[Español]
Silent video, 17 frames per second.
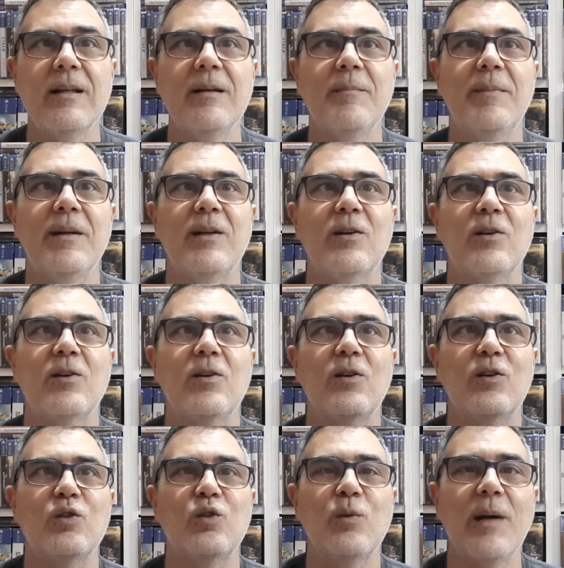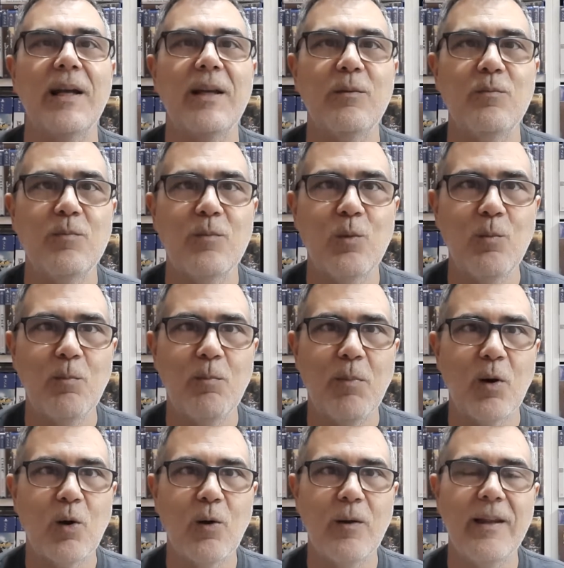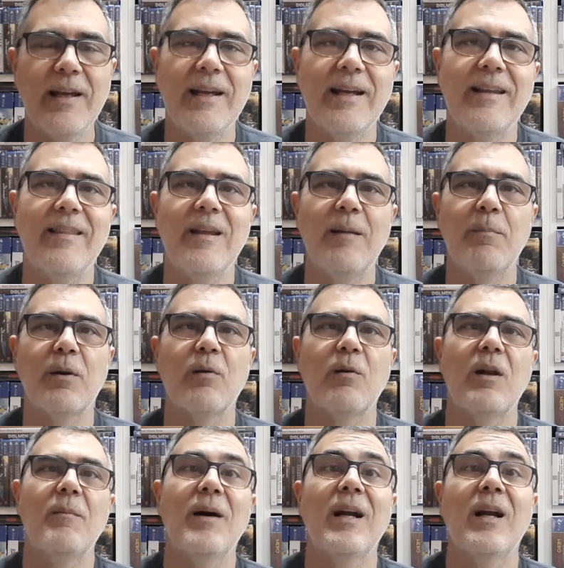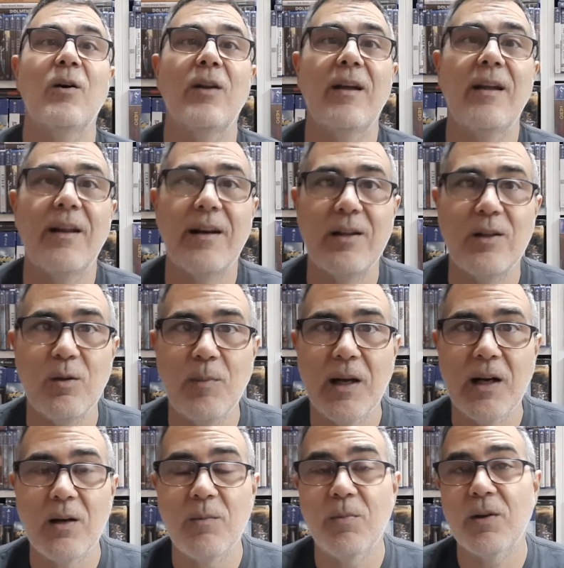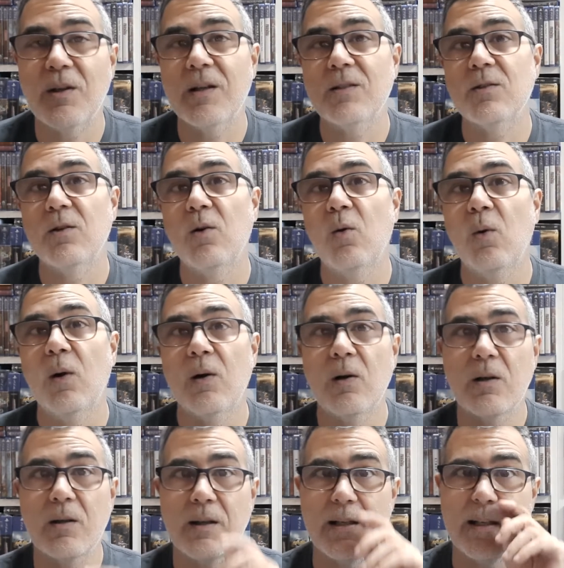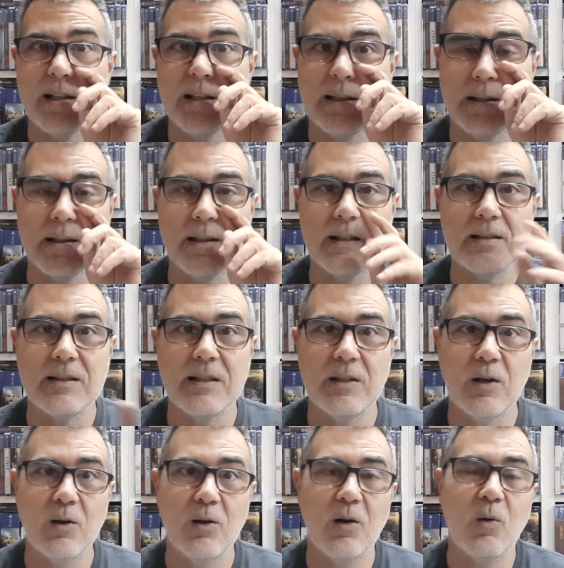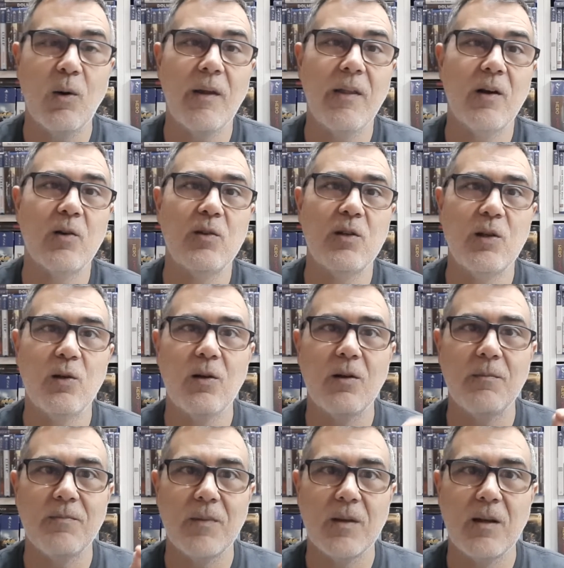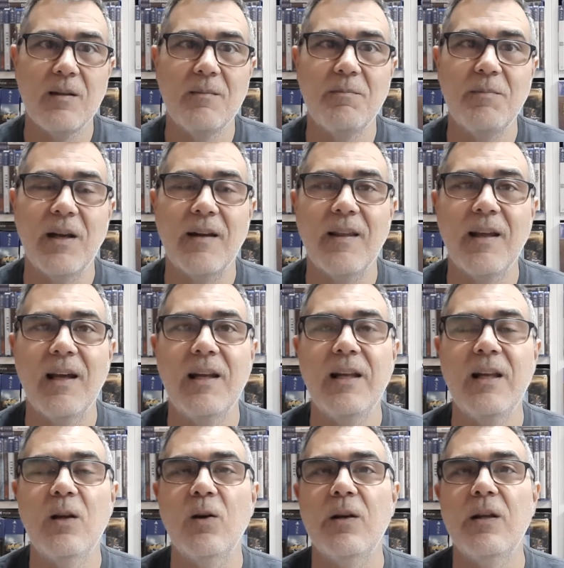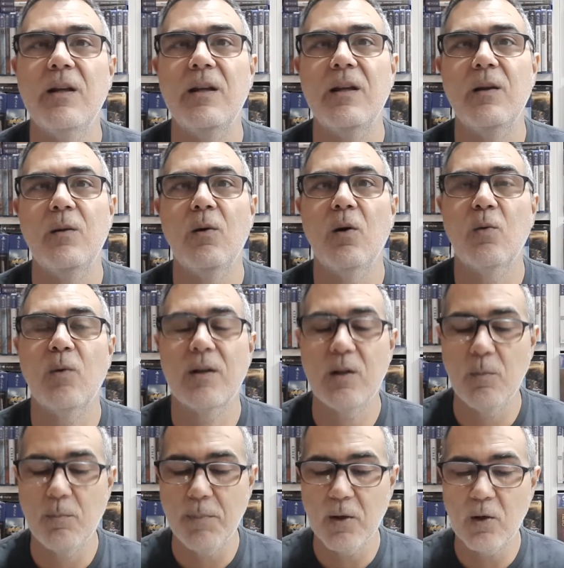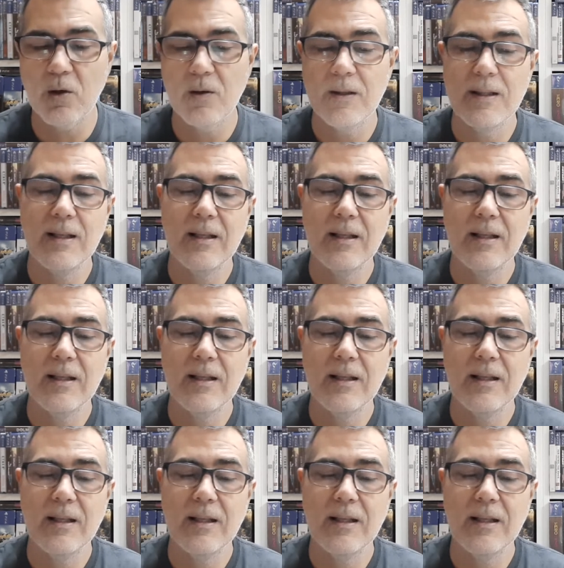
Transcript: Pero tuve ahí un, poco de, problema a la hora de retomarlo porque son juegos que, si no los juegas de continuo pierdes el hilo y, luego cuesta un poco.